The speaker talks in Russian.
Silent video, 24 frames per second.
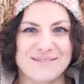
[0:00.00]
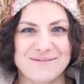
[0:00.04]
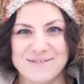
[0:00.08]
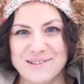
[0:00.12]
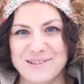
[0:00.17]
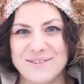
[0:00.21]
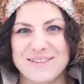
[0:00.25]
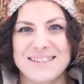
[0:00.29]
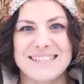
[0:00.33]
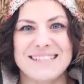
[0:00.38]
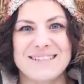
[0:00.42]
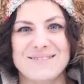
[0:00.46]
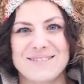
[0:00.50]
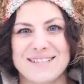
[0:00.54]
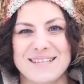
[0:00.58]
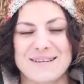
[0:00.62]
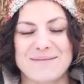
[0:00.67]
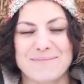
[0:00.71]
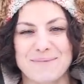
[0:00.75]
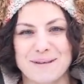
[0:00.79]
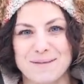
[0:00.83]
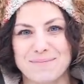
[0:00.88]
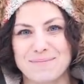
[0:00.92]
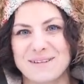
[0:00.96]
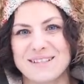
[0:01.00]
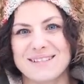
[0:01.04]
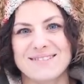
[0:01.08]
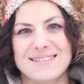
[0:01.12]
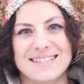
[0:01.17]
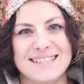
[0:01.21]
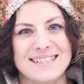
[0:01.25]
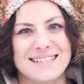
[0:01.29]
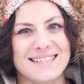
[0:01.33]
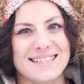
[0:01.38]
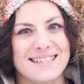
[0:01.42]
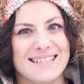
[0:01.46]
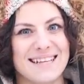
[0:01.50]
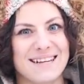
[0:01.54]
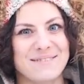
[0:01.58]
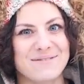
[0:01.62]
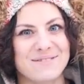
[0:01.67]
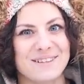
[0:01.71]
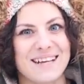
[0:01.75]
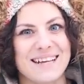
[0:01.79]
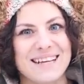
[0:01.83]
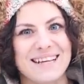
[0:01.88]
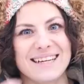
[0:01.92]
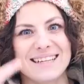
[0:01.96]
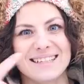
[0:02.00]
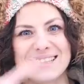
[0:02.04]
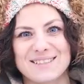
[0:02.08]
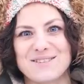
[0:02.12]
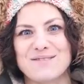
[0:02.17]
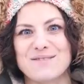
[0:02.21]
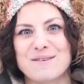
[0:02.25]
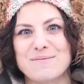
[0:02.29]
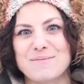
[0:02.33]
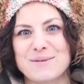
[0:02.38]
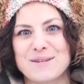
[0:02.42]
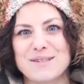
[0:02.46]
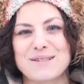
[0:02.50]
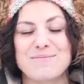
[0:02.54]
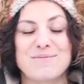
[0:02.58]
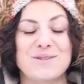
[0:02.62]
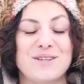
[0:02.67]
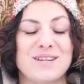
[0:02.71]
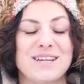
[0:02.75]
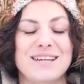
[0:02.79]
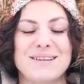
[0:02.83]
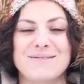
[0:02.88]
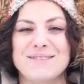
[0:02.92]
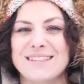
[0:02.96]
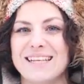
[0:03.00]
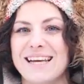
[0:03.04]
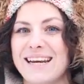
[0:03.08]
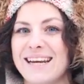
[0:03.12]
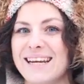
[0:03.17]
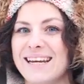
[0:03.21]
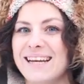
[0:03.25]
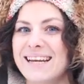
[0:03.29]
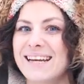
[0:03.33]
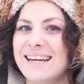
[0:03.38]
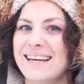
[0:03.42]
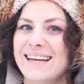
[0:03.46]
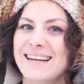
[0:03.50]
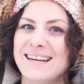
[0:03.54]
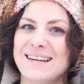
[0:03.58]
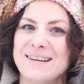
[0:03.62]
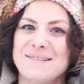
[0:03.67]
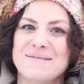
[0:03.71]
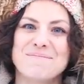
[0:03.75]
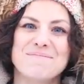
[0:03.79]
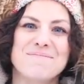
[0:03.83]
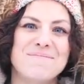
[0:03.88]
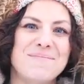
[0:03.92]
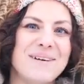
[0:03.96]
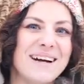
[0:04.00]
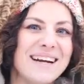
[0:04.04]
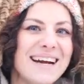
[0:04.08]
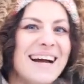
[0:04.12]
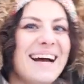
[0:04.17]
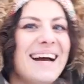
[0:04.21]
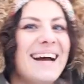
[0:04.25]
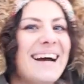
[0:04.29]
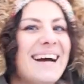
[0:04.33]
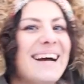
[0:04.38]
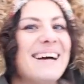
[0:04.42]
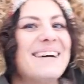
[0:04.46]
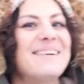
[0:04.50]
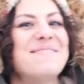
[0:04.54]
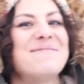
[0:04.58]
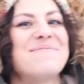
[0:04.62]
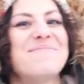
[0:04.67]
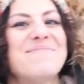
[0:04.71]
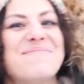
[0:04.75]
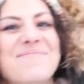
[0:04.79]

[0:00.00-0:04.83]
Увидимся, подписывайся, ставь лайк, голосуй вопросы, пиши комментарии. Пока!